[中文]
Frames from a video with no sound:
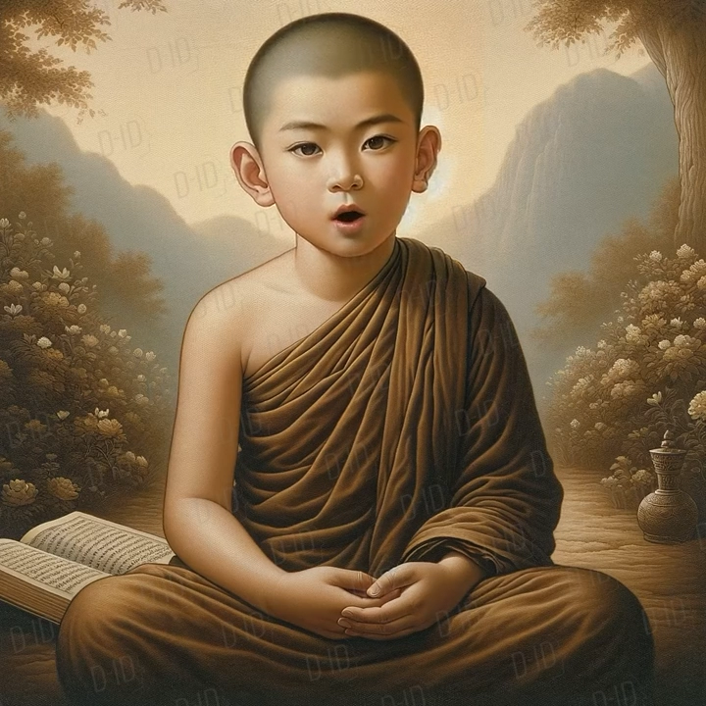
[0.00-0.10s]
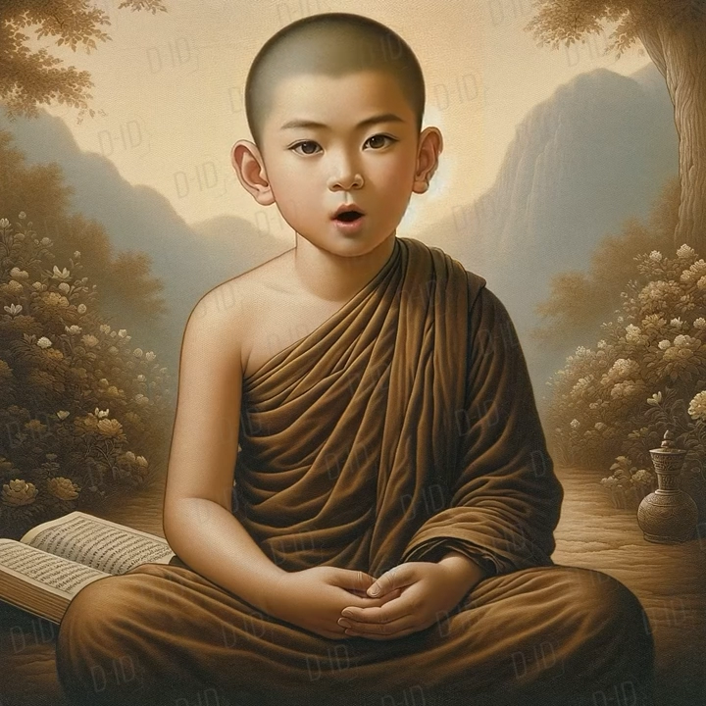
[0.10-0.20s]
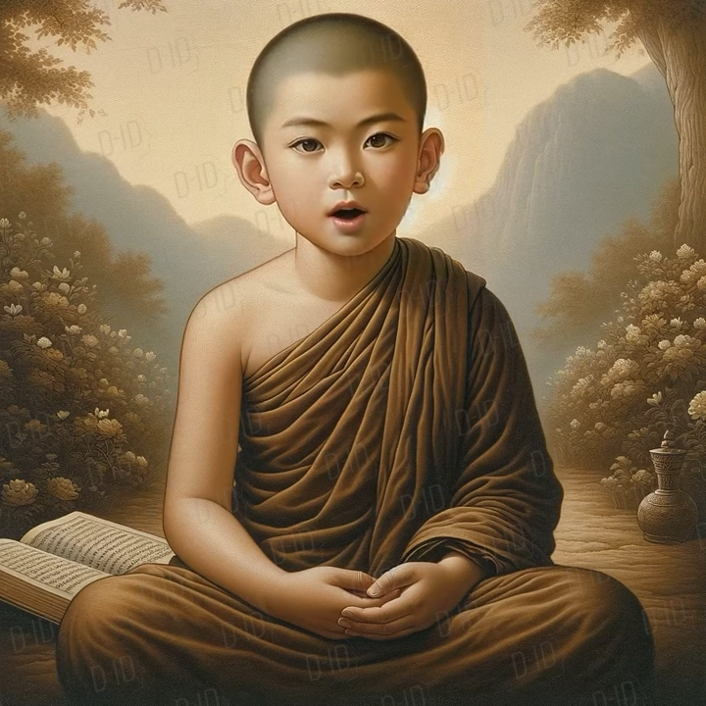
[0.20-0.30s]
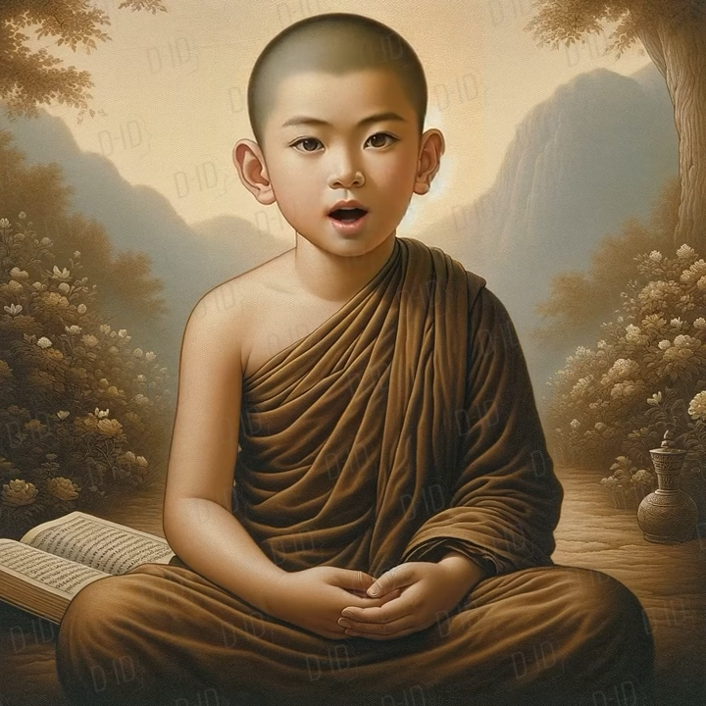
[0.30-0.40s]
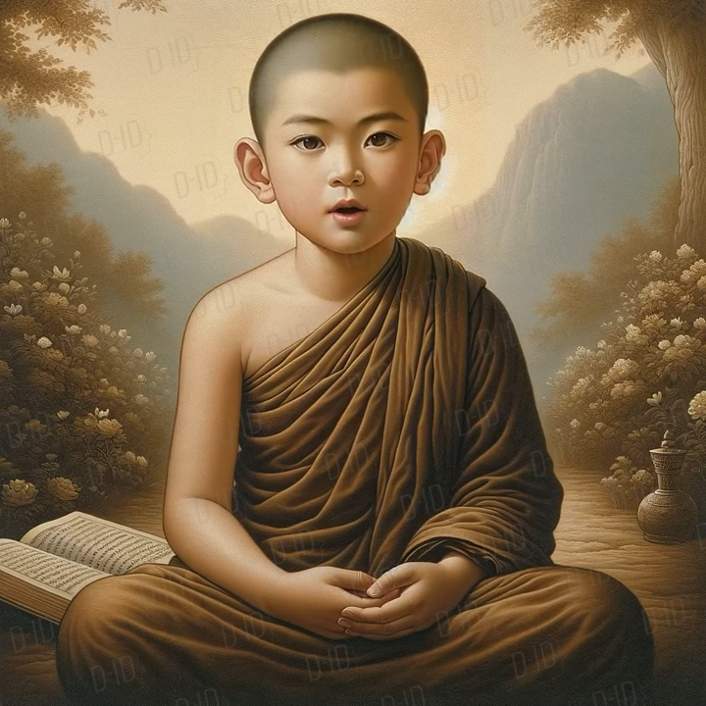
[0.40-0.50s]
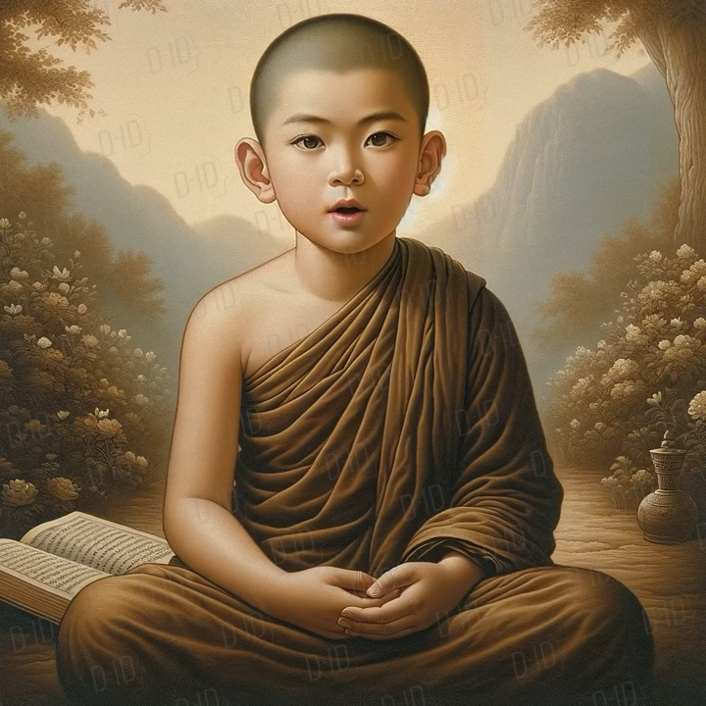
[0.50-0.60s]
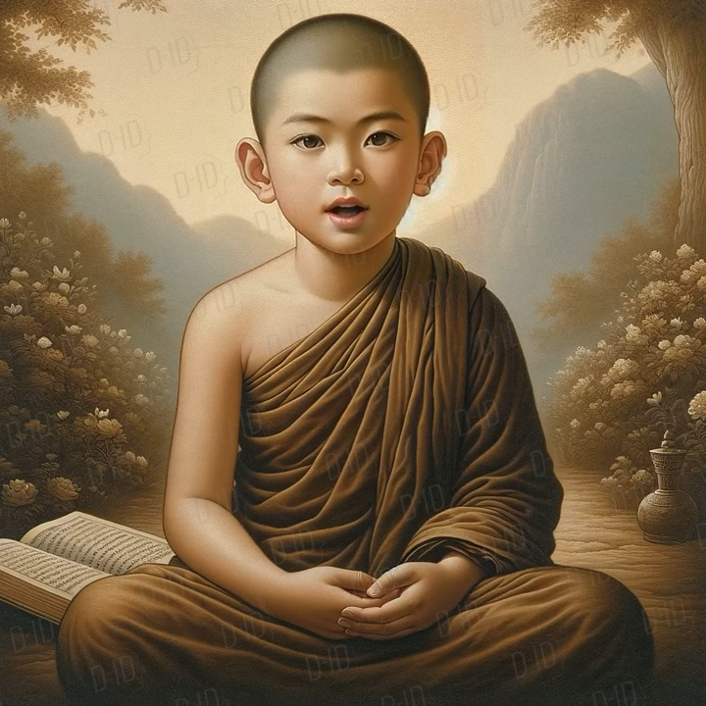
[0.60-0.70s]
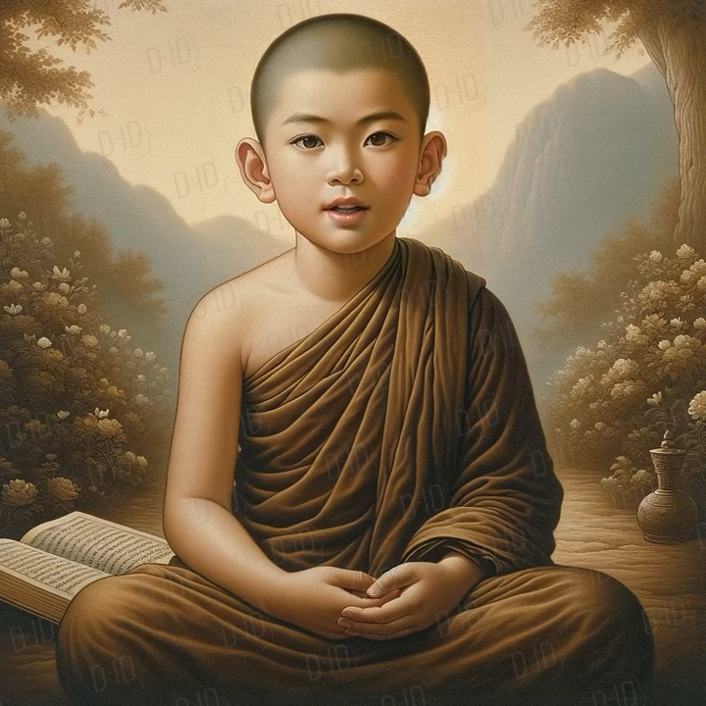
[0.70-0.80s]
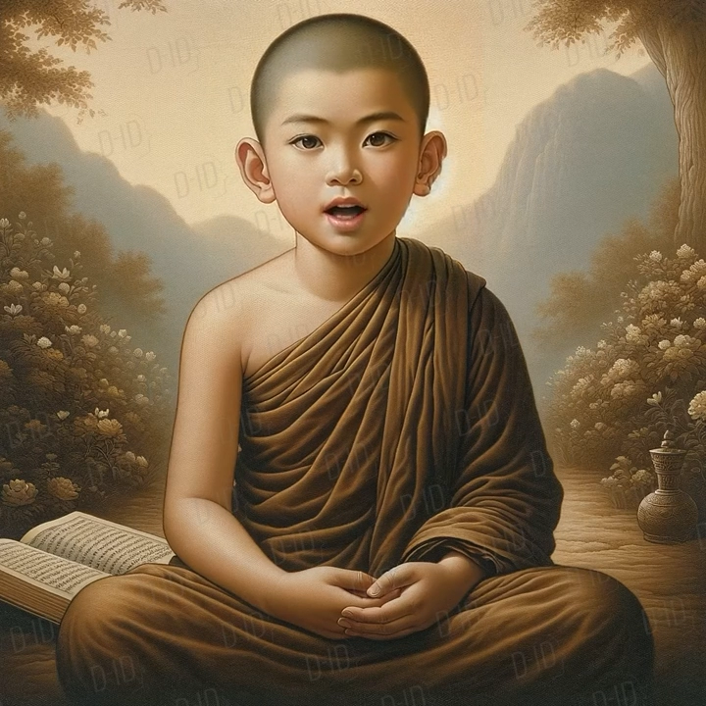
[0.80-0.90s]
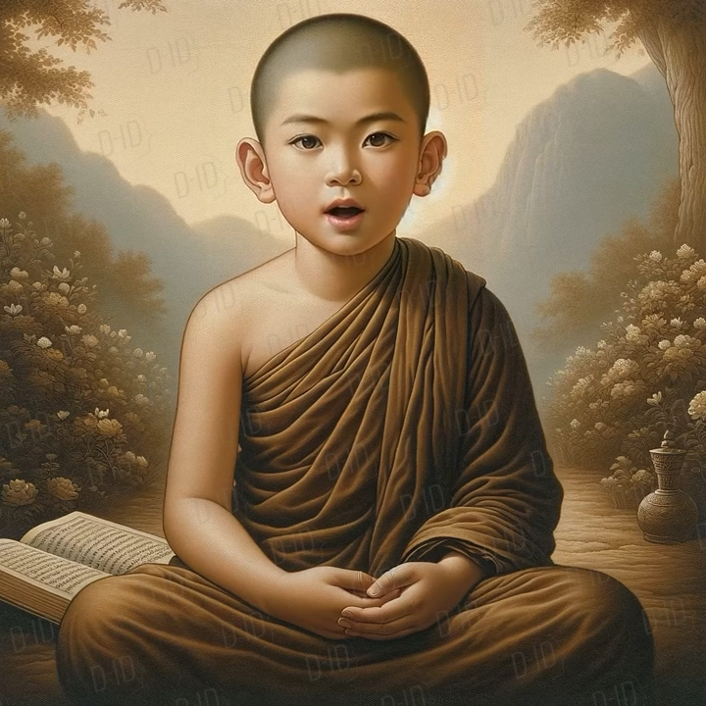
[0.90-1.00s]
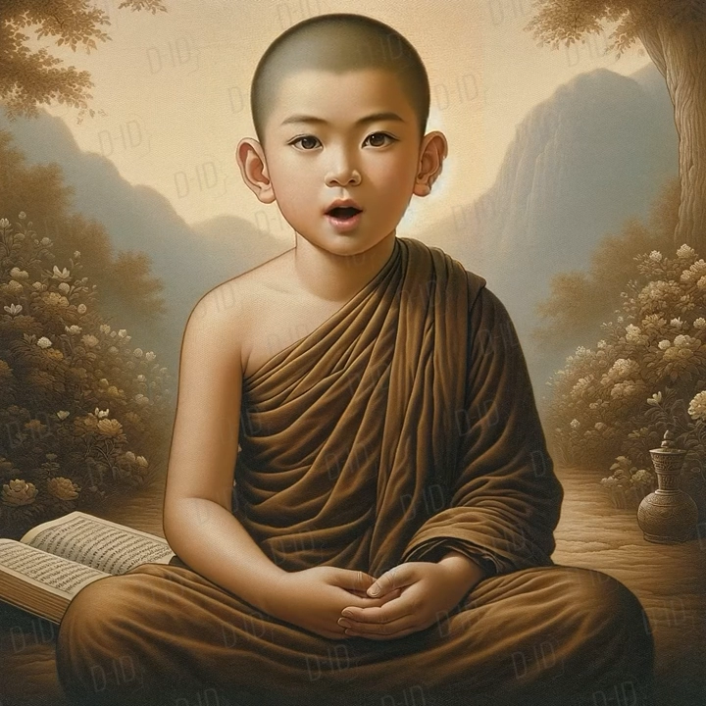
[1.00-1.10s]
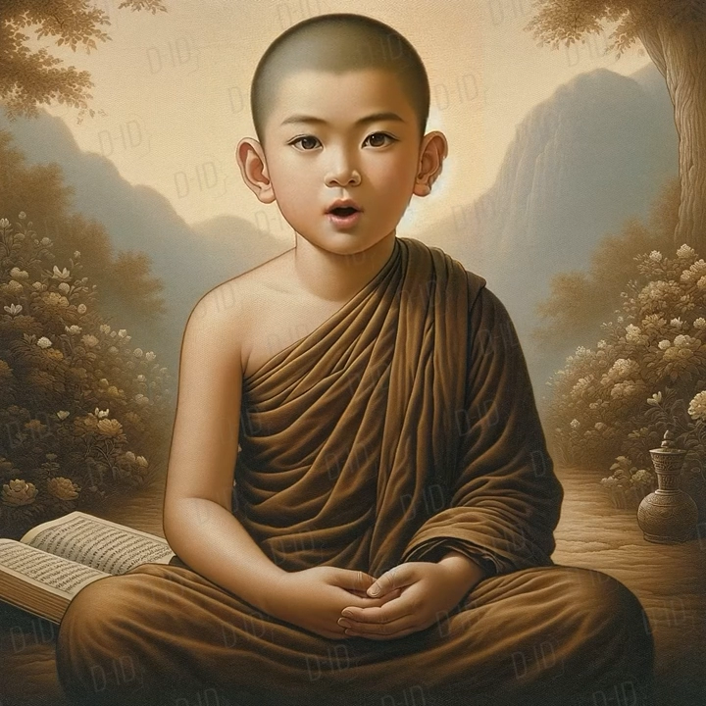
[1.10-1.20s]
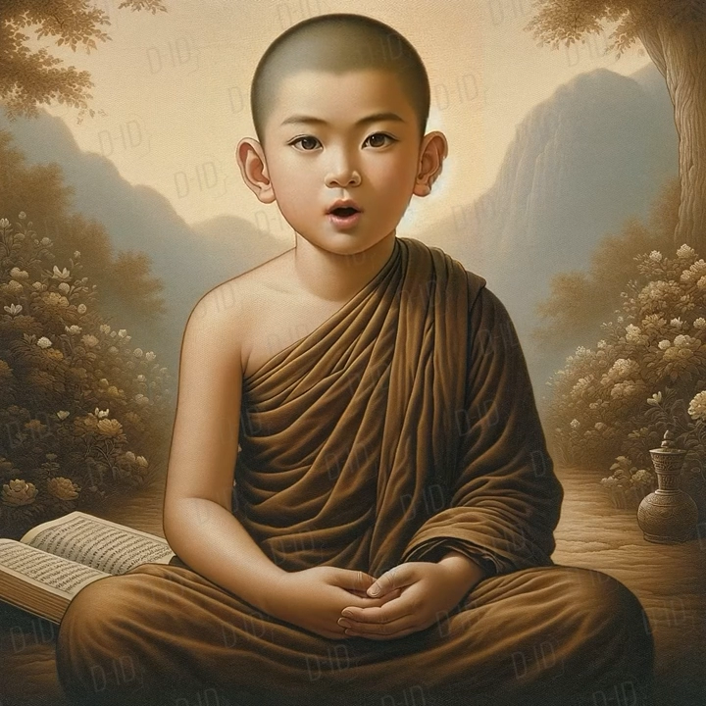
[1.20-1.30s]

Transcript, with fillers: 这才是引领